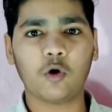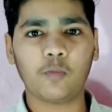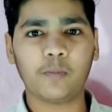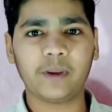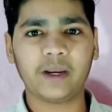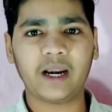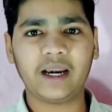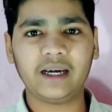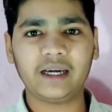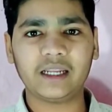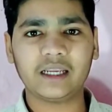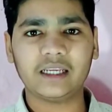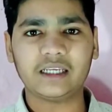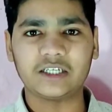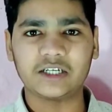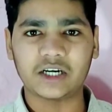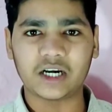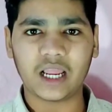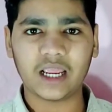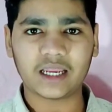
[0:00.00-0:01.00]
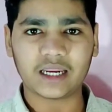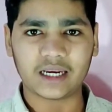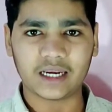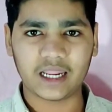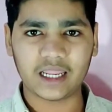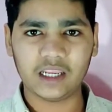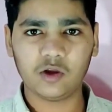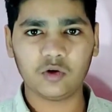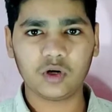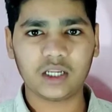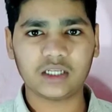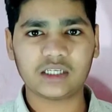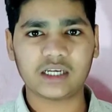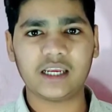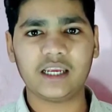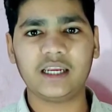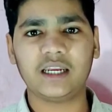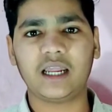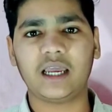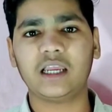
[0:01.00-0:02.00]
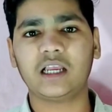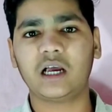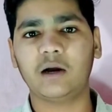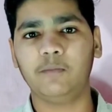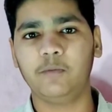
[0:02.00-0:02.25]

कॉपीराइट स्ट्राइक नहीं होना चाहिए ना ही